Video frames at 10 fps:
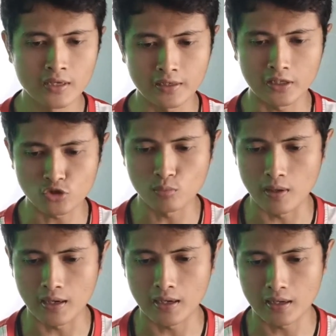kita
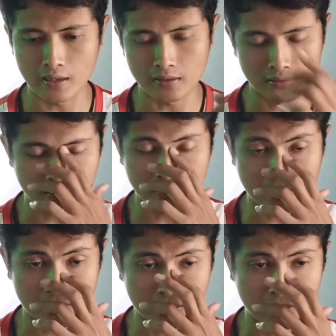coba
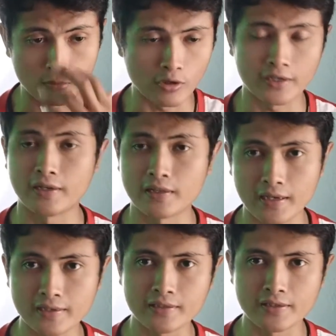uh, bukan
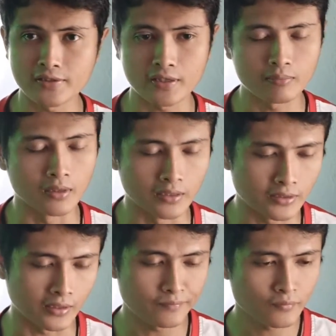kedatangan ya ini saya
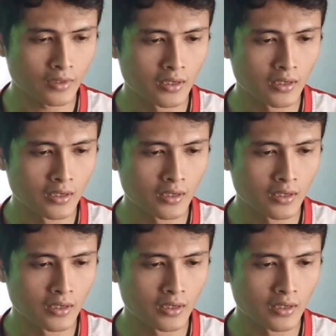beli ya.